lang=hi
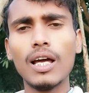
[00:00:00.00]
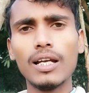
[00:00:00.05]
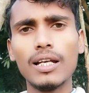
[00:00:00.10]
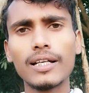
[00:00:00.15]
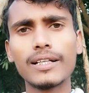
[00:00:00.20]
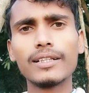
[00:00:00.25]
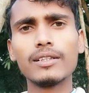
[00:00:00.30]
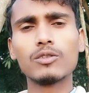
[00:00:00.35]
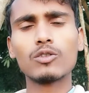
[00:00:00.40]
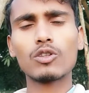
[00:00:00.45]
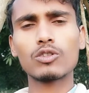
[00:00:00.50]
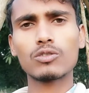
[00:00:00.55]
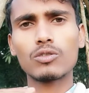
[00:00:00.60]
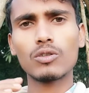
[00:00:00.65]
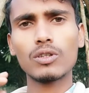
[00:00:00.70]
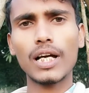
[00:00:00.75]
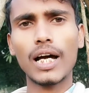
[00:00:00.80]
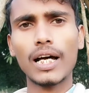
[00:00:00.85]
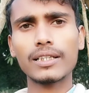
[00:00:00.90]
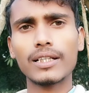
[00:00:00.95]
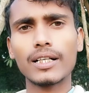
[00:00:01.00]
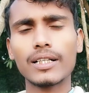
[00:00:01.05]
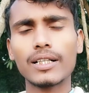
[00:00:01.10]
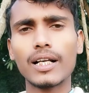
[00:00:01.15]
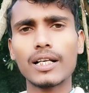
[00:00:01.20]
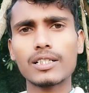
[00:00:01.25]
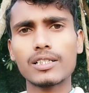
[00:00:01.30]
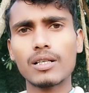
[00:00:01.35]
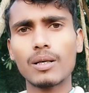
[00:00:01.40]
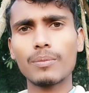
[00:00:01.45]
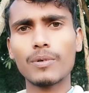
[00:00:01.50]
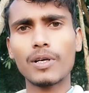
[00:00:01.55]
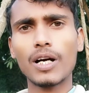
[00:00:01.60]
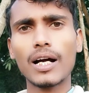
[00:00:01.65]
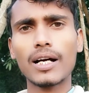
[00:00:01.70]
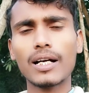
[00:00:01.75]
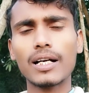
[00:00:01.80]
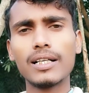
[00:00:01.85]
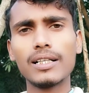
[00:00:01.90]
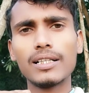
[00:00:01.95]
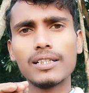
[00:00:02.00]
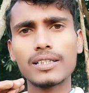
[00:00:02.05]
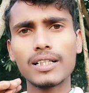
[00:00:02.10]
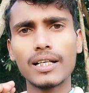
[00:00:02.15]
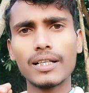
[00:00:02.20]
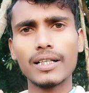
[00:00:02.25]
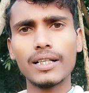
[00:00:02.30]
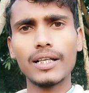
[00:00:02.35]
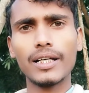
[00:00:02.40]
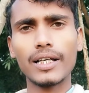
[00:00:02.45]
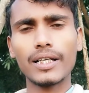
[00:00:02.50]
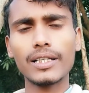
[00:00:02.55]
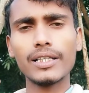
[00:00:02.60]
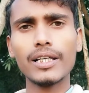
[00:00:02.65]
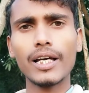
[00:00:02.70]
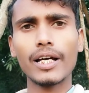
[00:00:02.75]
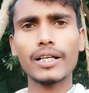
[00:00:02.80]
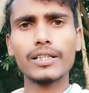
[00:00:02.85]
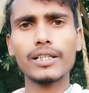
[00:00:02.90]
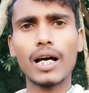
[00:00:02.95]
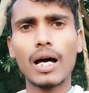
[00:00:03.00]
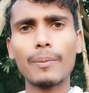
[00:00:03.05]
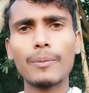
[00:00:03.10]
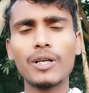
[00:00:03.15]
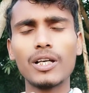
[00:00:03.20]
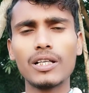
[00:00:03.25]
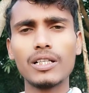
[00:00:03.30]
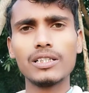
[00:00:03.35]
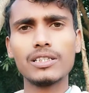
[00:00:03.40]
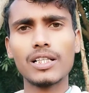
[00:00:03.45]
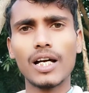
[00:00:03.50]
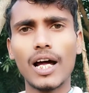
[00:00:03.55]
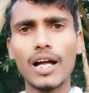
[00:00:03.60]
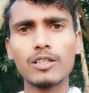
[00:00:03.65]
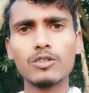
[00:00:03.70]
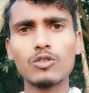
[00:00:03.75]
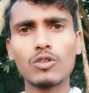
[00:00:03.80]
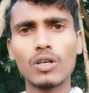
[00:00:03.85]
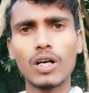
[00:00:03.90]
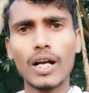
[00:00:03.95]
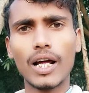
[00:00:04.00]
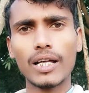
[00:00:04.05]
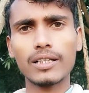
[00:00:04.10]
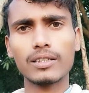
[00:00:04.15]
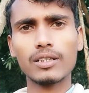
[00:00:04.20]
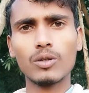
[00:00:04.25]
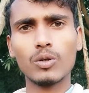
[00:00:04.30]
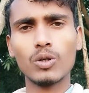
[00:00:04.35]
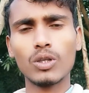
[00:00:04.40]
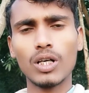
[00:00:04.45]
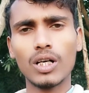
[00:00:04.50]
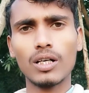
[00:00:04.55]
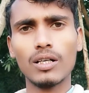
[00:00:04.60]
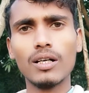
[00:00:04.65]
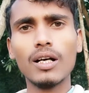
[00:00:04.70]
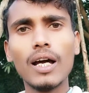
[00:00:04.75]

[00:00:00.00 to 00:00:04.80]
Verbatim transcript: लेकिन दोस्तों याद रखना सबका कंडीशन एक ही है कि आप ये रिचार्ज जो कराते हो ना